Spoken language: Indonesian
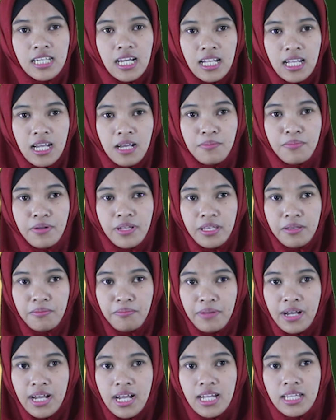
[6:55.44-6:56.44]
cara
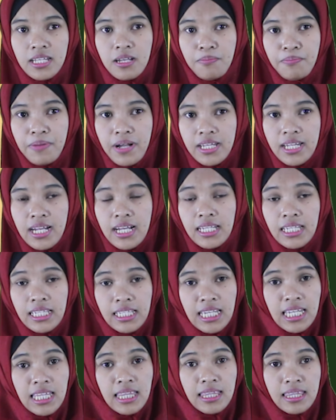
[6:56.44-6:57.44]
beriman kepada
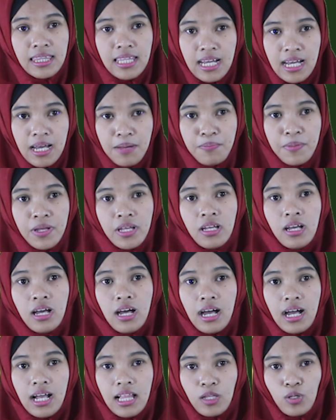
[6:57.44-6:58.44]
kitab
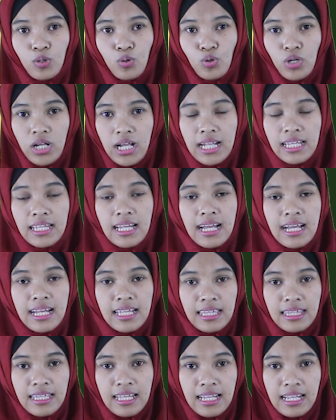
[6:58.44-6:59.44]
Al-Quran
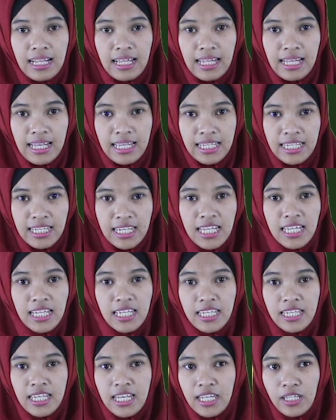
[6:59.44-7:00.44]
antara lain,
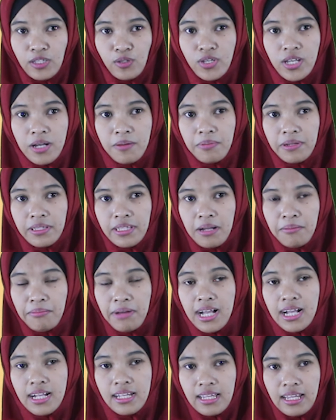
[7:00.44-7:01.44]
yaitu yang
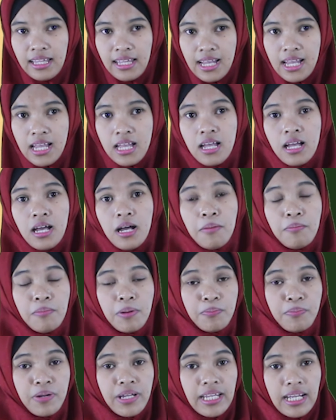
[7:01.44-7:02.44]
pertama adalah
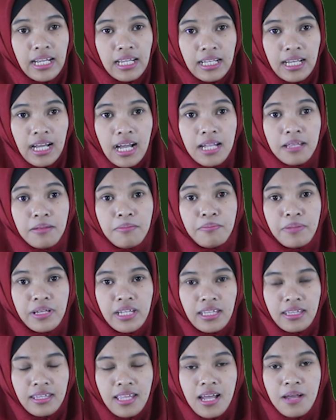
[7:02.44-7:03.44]
membenarkan
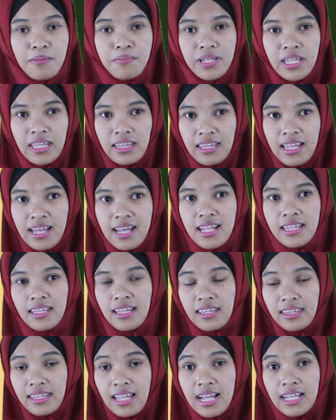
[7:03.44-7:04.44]
berita-berita
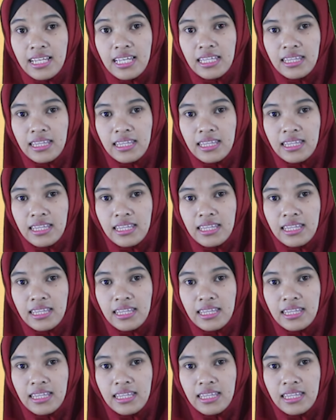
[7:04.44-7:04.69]
tentang